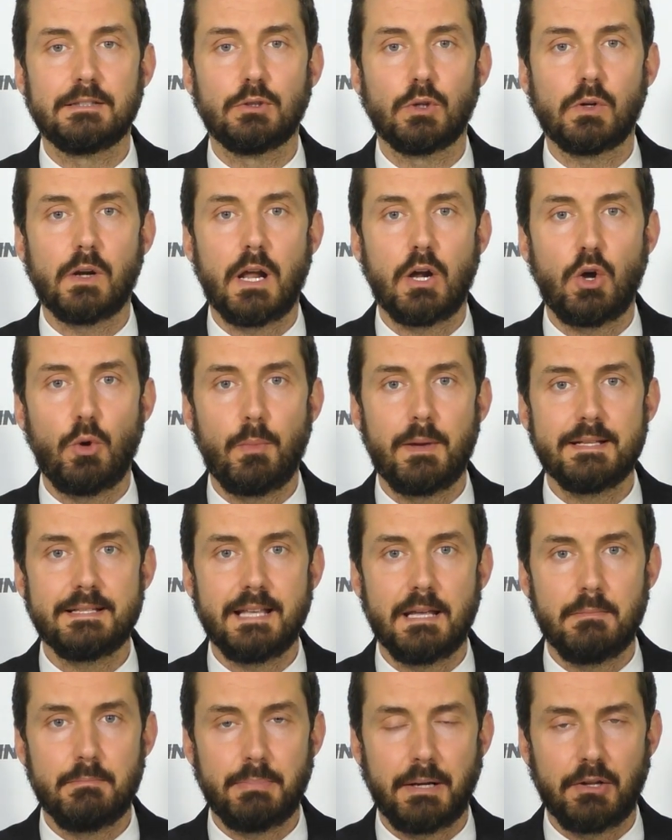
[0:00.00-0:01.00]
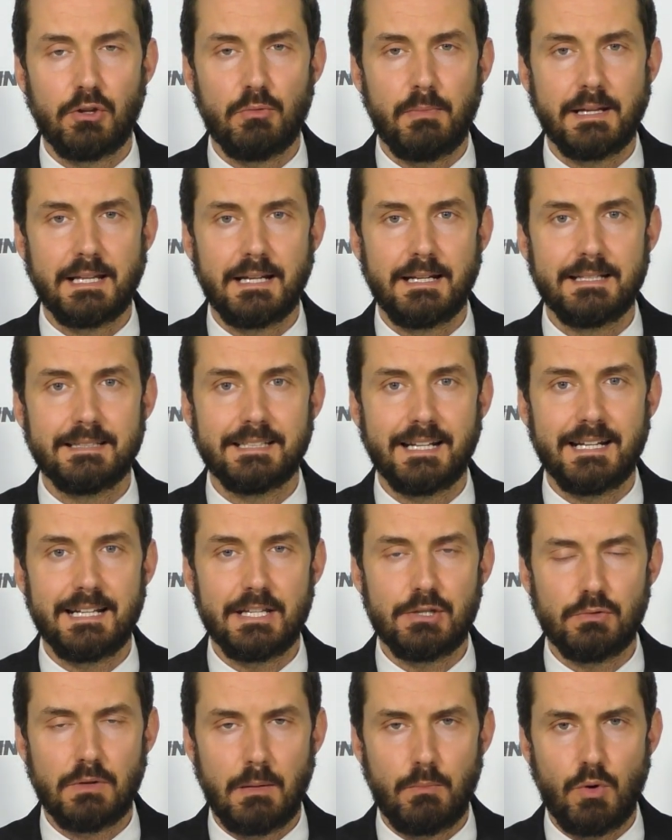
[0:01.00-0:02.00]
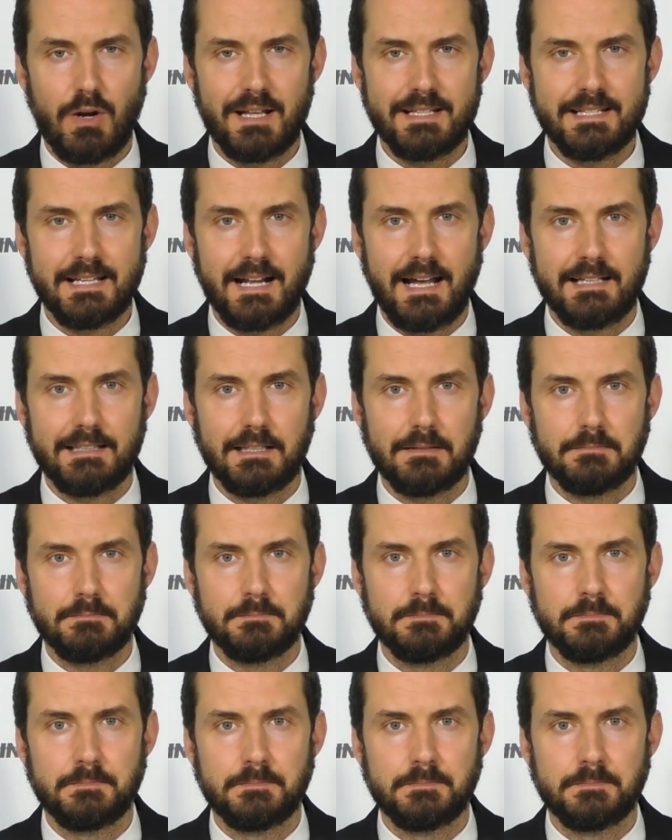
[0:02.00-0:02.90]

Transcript: torna come sempre domani alle 13, una buona serata!